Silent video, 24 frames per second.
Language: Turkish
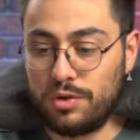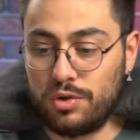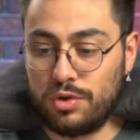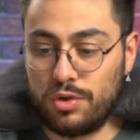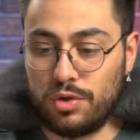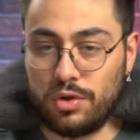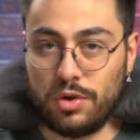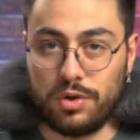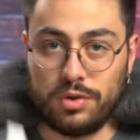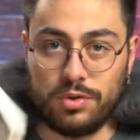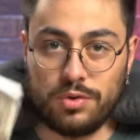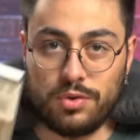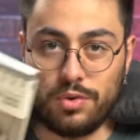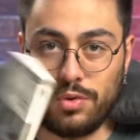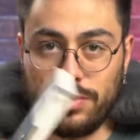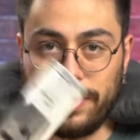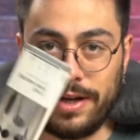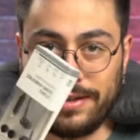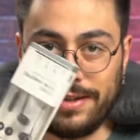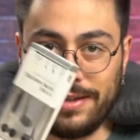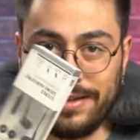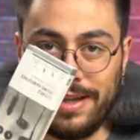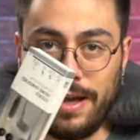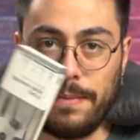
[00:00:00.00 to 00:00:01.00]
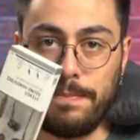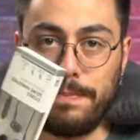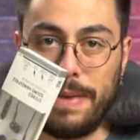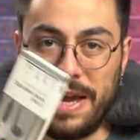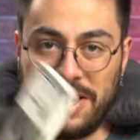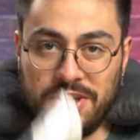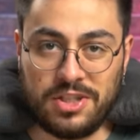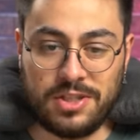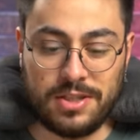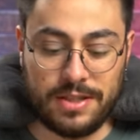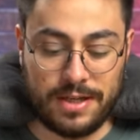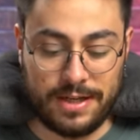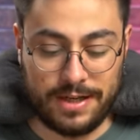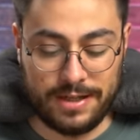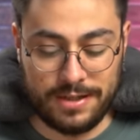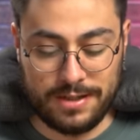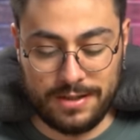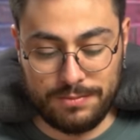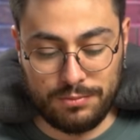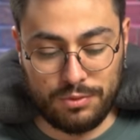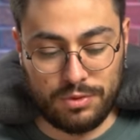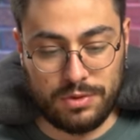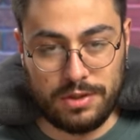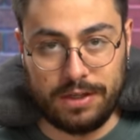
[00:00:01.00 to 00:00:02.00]
şu gördüğünüz kulaklıklar 5
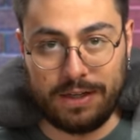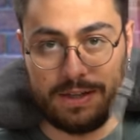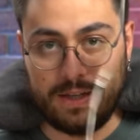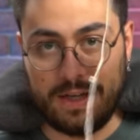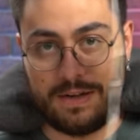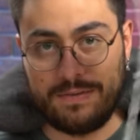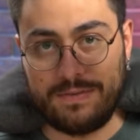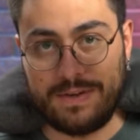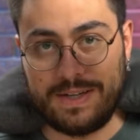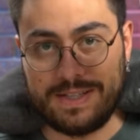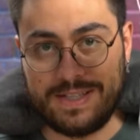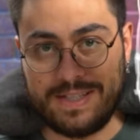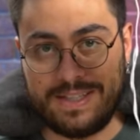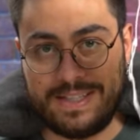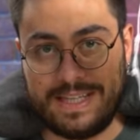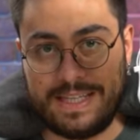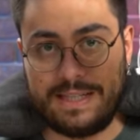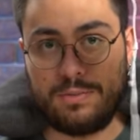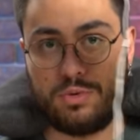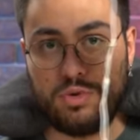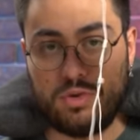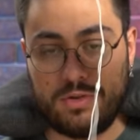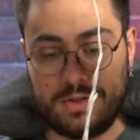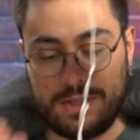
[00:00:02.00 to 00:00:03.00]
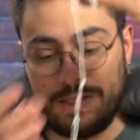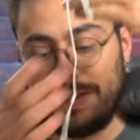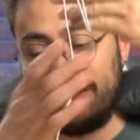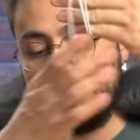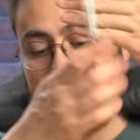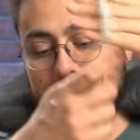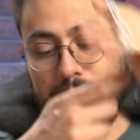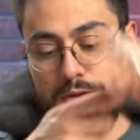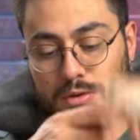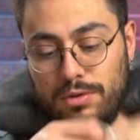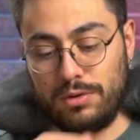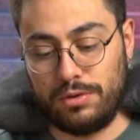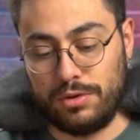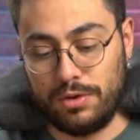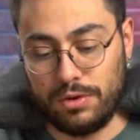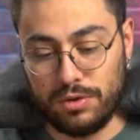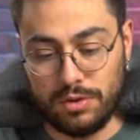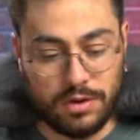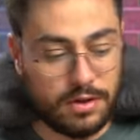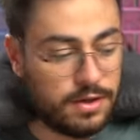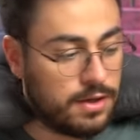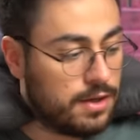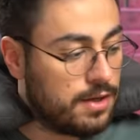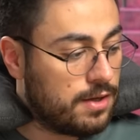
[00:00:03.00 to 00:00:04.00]
liraydı. Bunlar da en fazla 7,5-8 lira
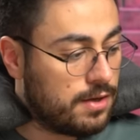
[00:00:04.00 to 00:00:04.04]
oluyordu.